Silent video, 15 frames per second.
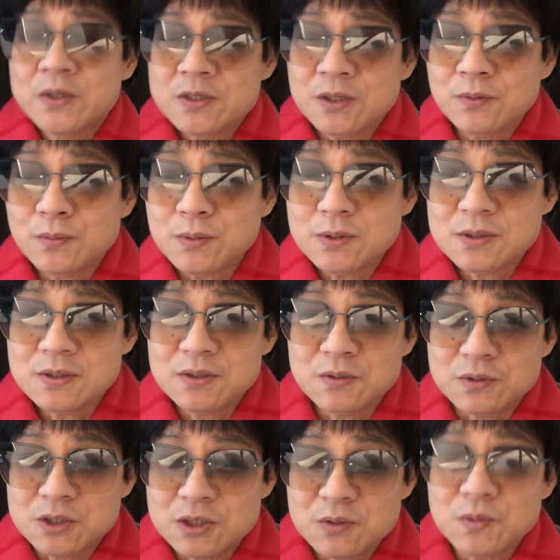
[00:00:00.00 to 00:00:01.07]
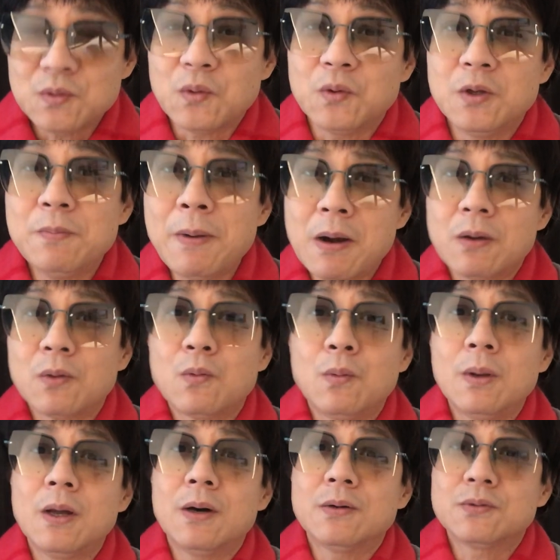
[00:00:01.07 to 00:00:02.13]
这个东西有其中有一半的
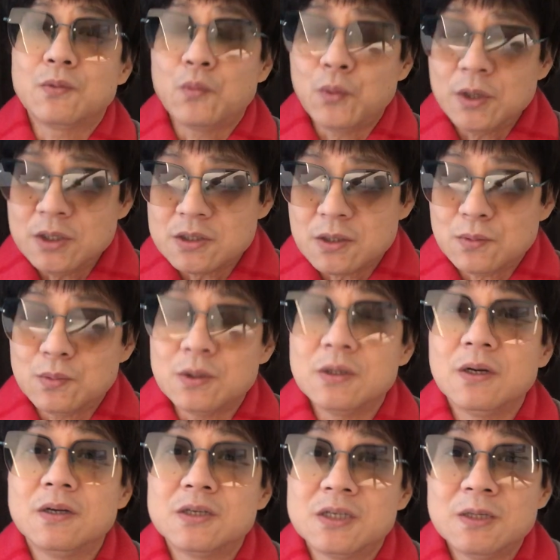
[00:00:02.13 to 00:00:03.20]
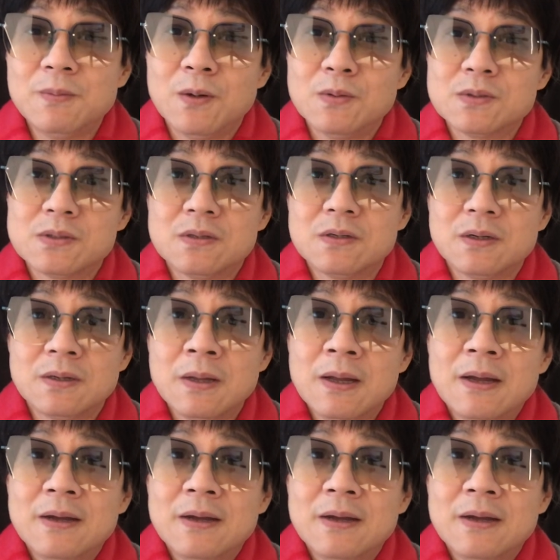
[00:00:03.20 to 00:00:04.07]
功劳就归结于这个细胞子的。